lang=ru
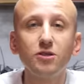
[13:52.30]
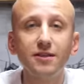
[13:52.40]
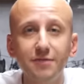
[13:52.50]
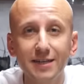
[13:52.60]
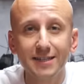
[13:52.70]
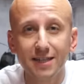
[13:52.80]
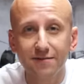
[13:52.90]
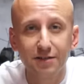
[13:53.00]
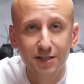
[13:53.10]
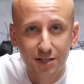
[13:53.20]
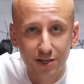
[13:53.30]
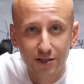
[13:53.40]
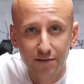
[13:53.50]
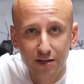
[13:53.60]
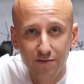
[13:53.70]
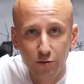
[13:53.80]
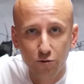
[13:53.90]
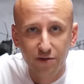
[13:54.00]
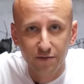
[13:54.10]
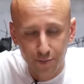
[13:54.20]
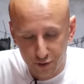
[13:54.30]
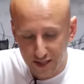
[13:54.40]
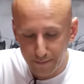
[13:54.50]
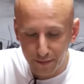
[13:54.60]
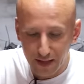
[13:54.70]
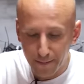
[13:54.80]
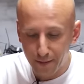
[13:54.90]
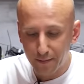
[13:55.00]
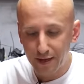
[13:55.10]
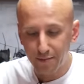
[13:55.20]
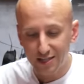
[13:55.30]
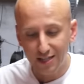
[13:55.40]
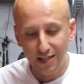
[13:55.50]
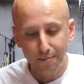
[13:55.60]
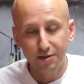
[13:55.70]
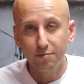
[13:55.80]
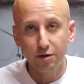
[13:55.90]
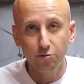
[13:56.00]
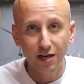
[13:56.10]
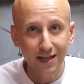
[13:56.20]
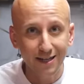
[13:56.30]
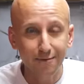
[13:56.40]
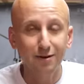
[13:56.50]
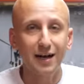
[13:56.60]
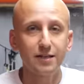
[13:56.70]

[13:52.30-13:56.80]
что на двигателях 2009 года выпуска была проблема с клапаном-регулятором,